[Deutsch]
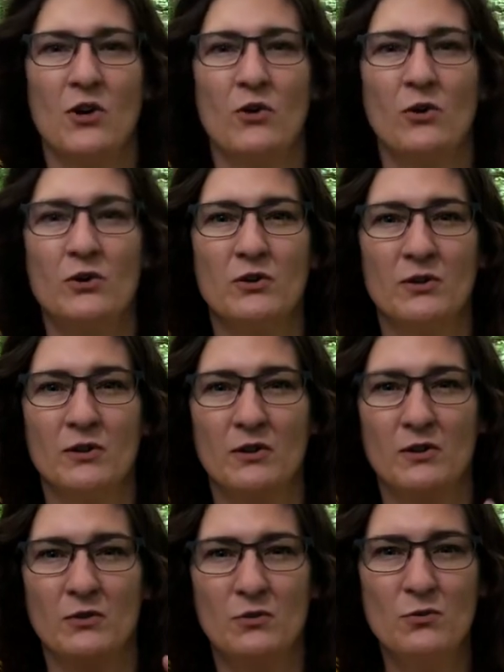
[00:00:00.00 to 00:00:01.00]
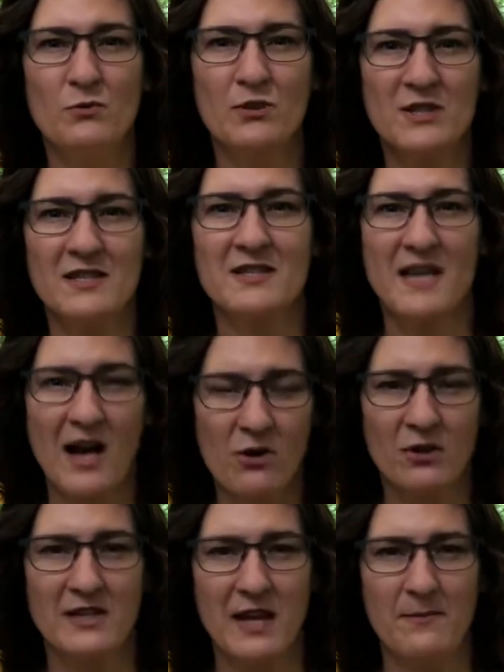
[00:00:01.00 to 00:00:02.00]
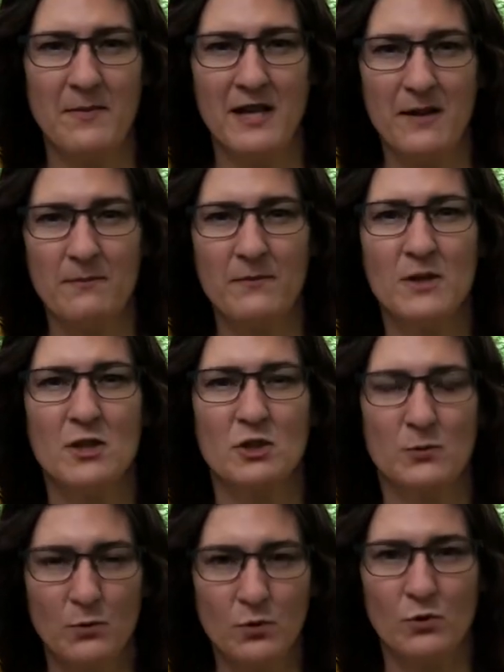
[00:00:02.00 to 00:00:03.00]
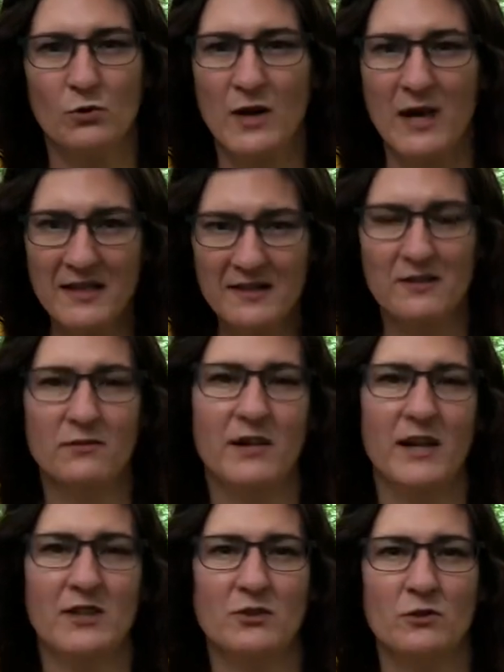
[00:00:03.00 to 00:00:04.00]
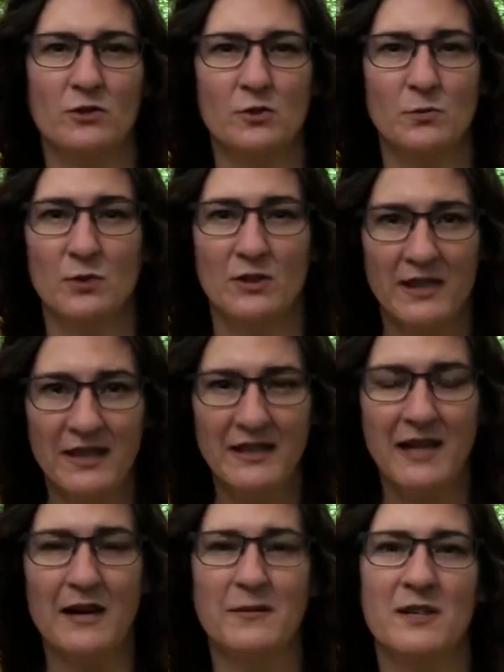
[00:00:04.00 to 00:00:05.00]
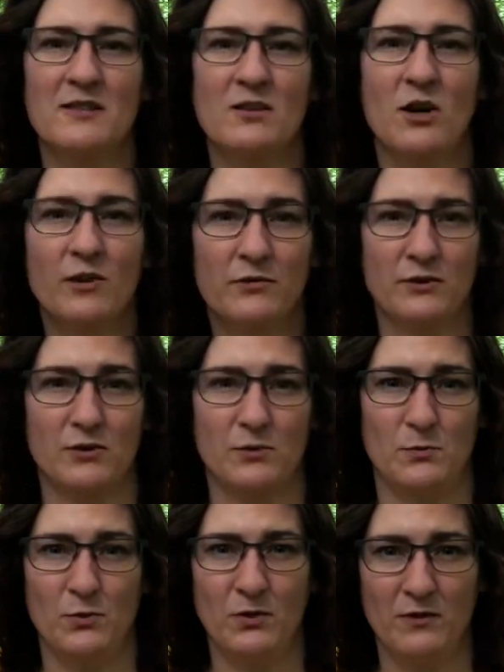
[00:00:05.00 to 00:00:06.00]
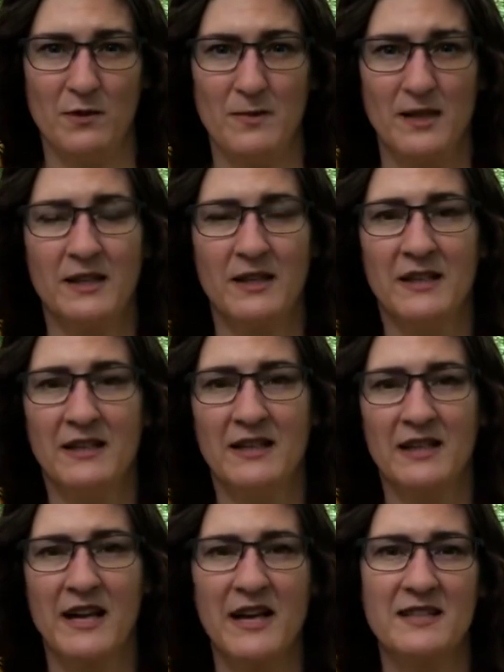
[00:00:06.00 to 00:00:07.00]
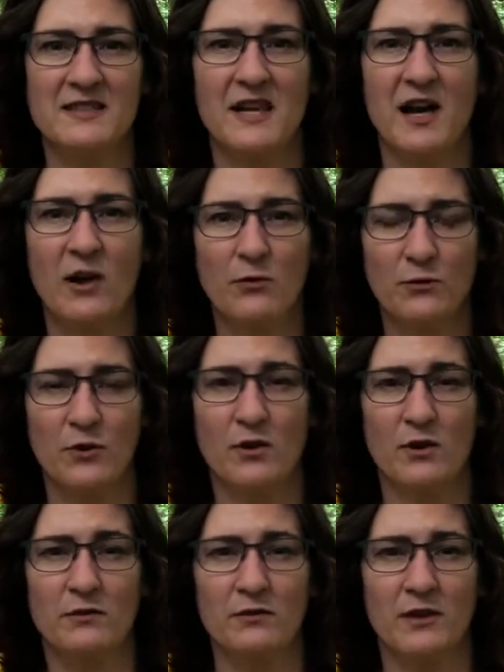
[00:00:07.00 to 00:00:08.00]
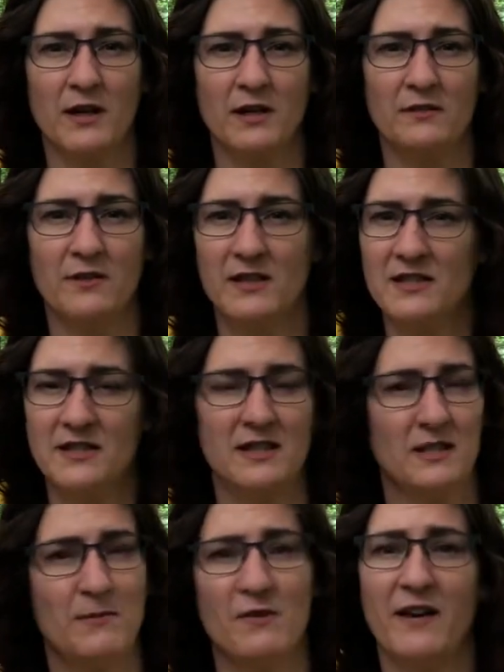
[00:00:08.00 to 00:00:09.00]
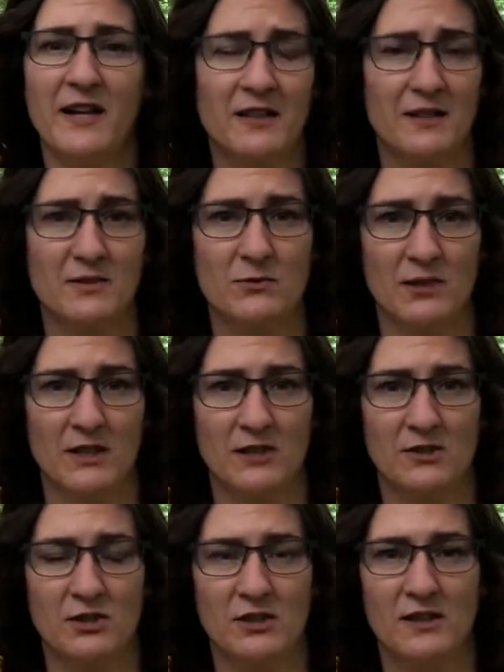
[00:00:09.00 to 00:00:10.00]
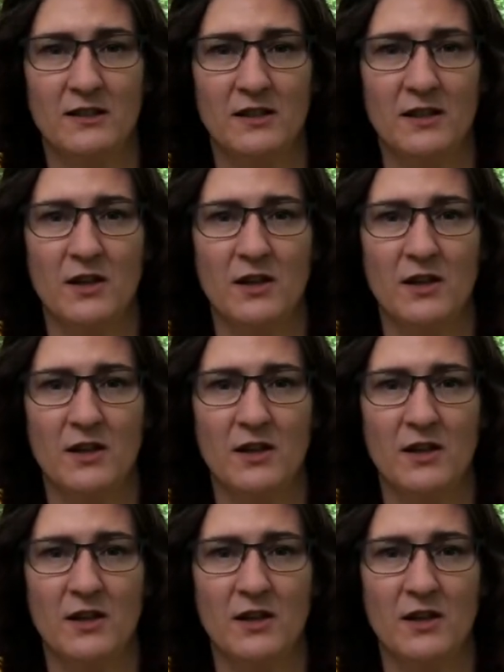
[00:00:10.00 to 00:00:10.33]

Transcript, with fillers: Und du wirst es auch in deinem Leben spüren. Du hast es vielleicht schon gespürt. Ich habe es oft gespürt, wie mir der Geist aufgeholfen hat, wenn es nicht mehr weiterzugehen schien.